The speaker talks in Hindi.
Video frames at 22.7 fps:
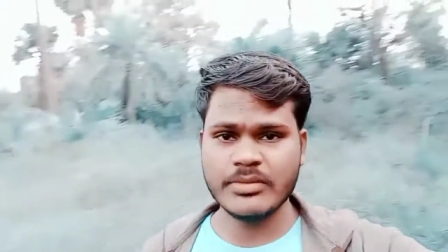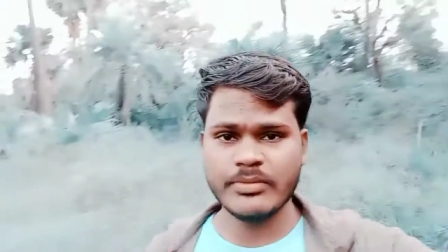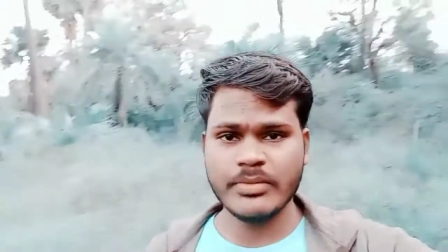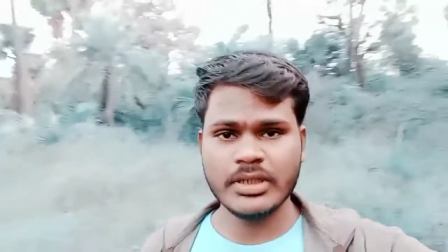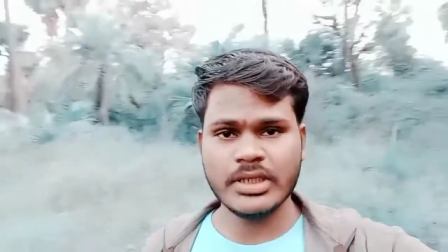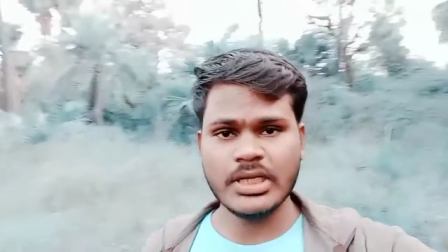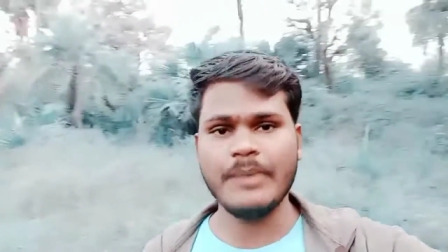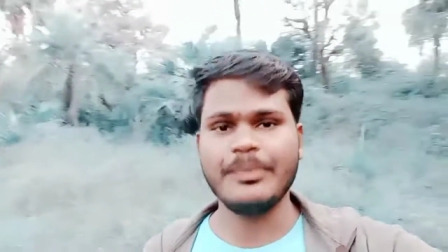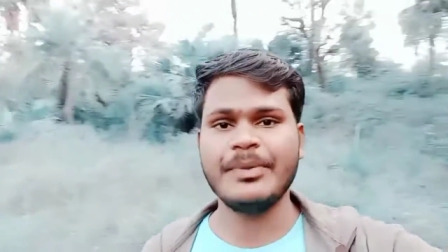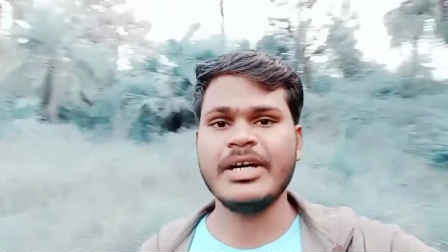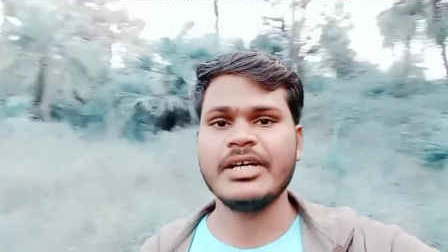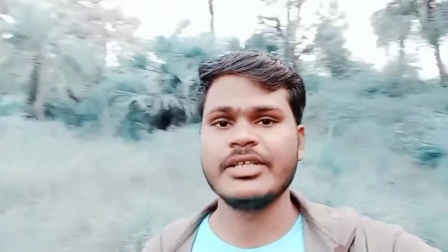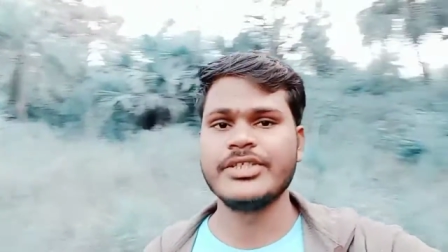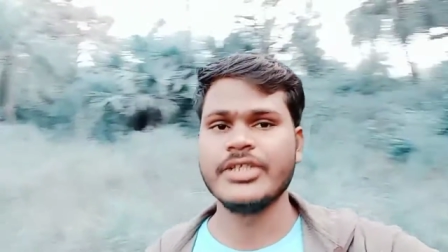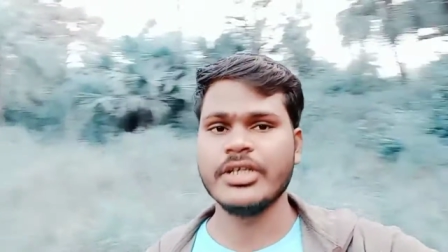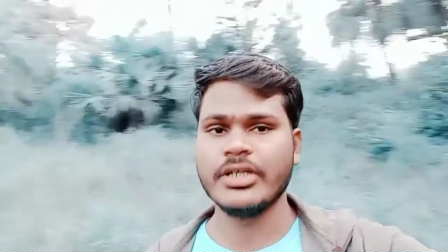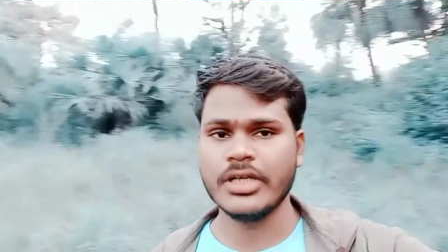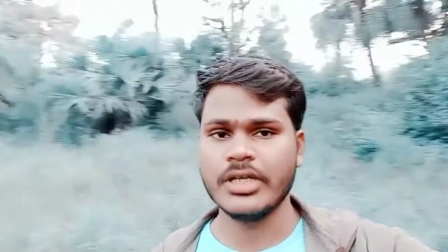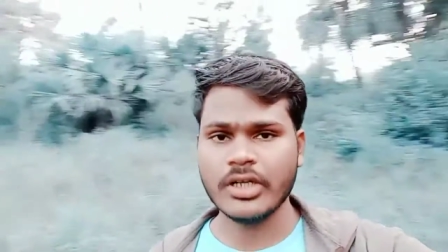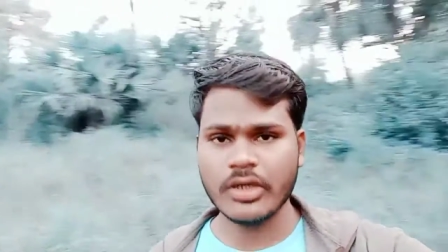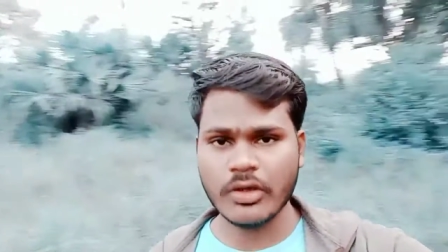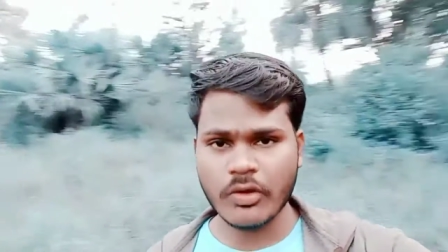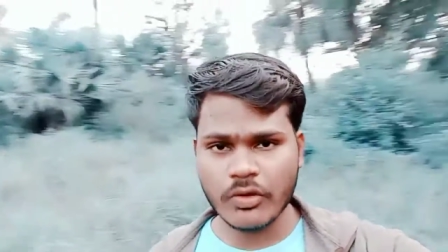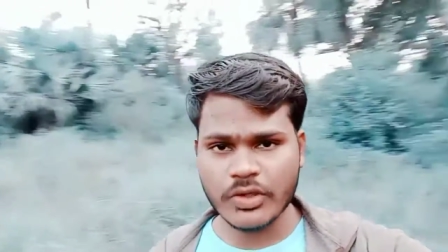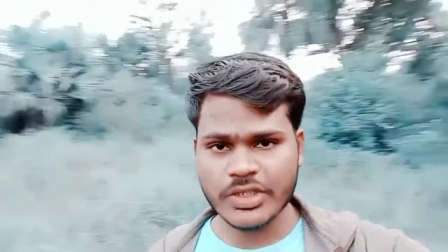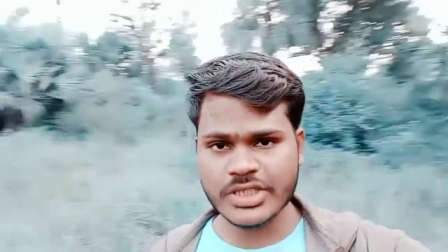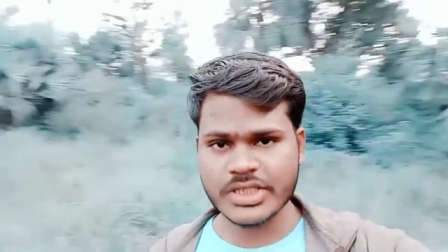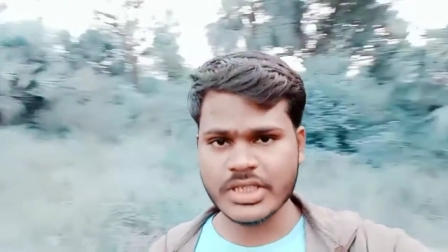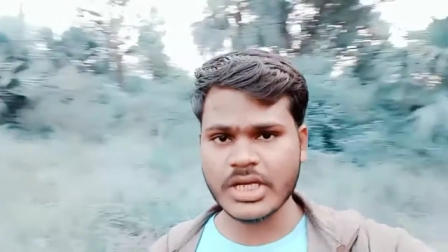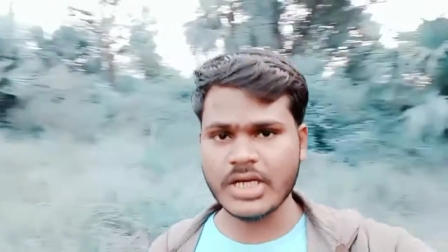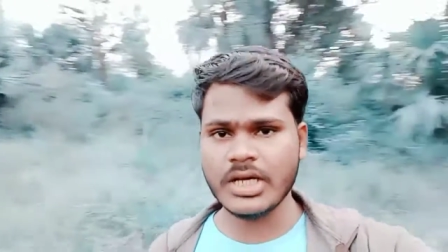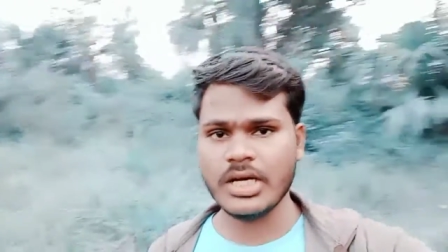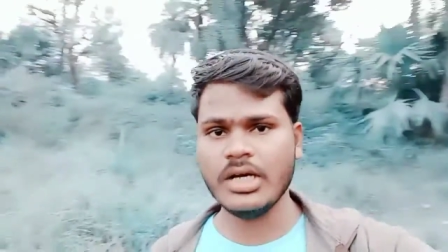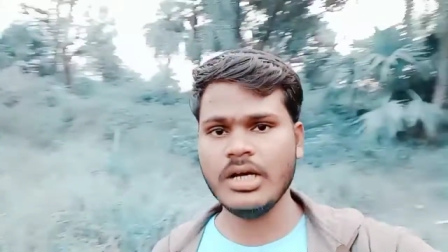का आपका जनरल नॉलेज
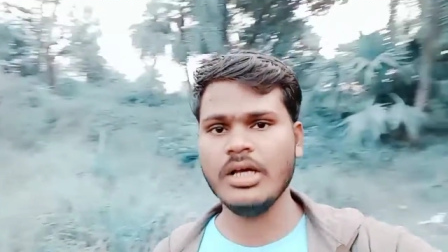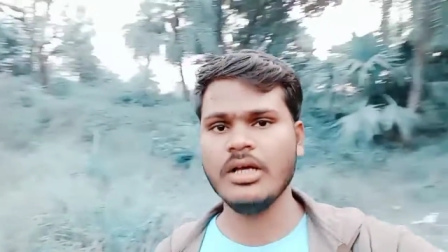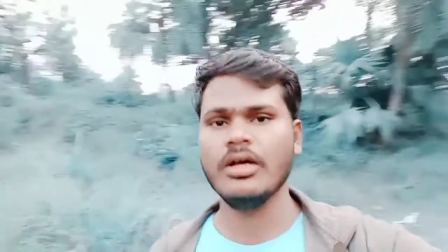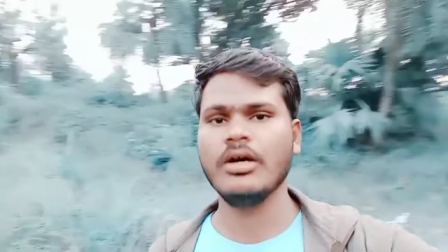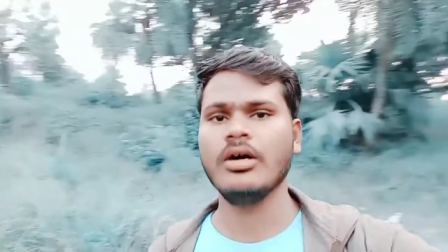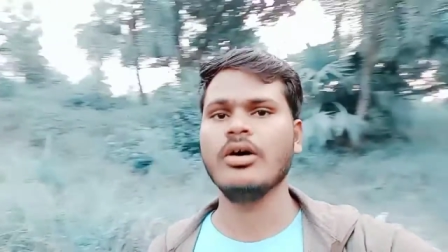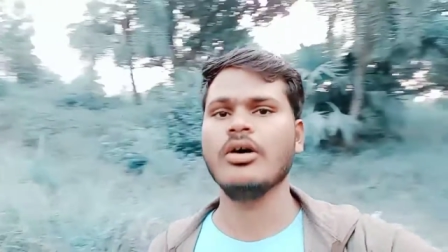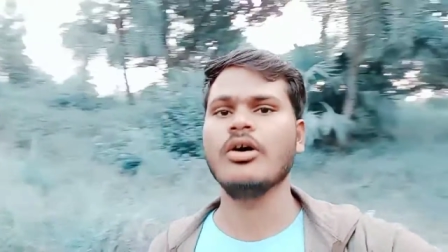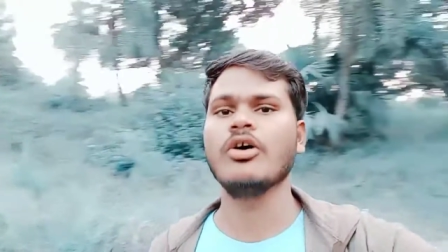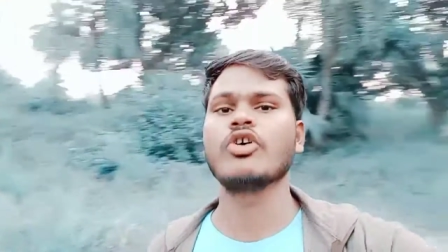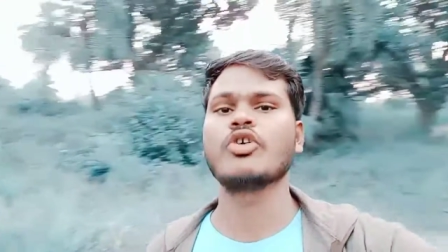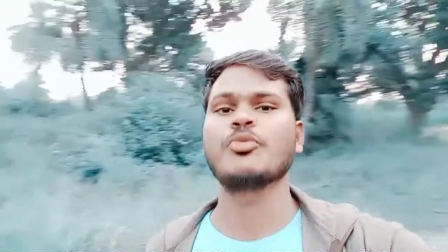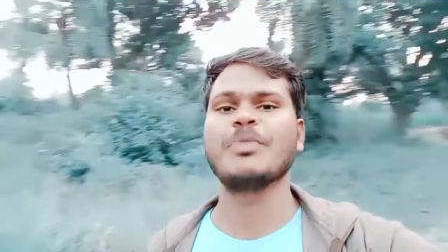था और